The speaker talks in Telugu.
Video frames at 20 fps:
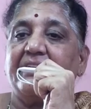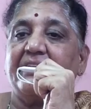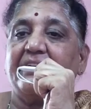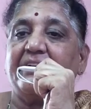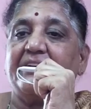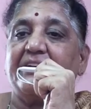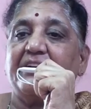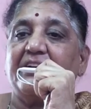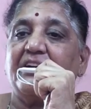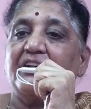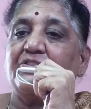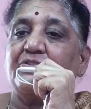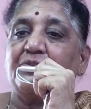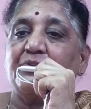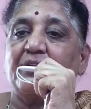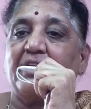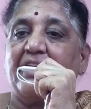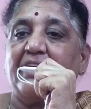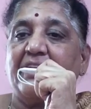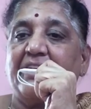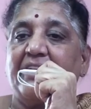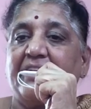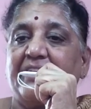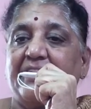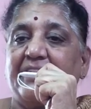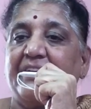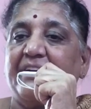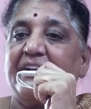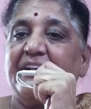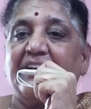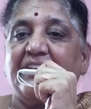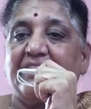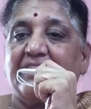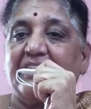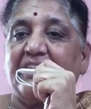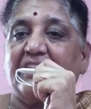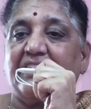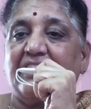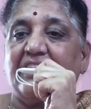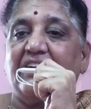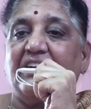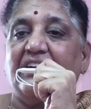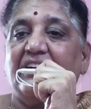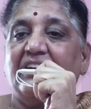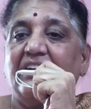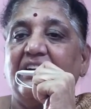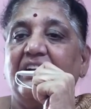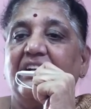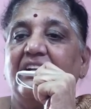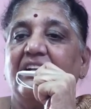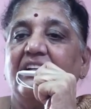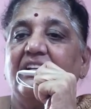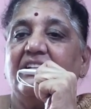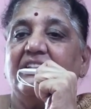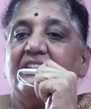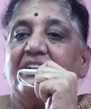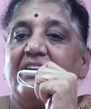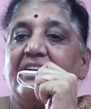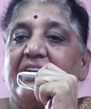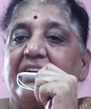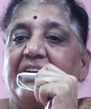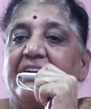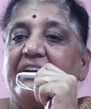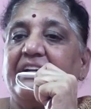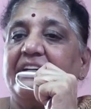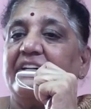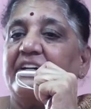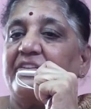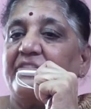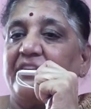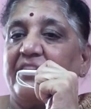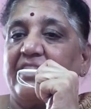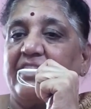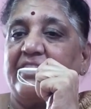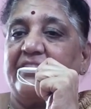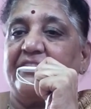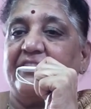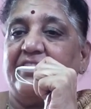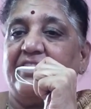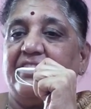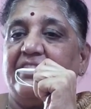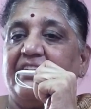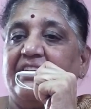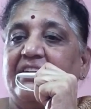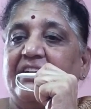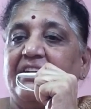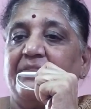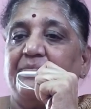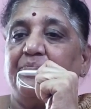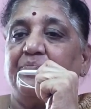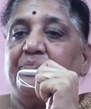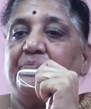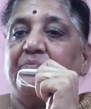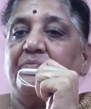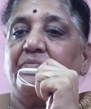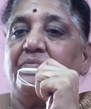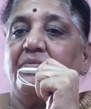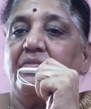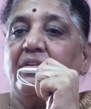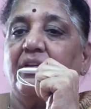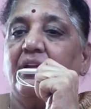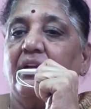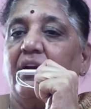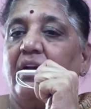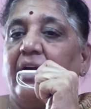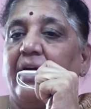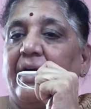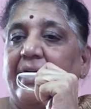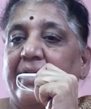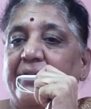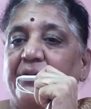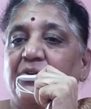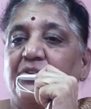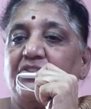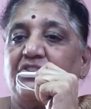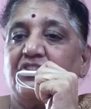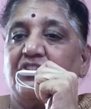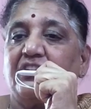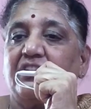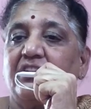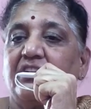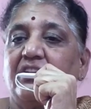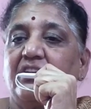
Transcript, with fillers: దగ్గర టికెట్స్ ఉంటాయి అడగండి అంది కదా సరే కండక్టర్ వెనక్కి వెళ్ళి అడిగొచ్చి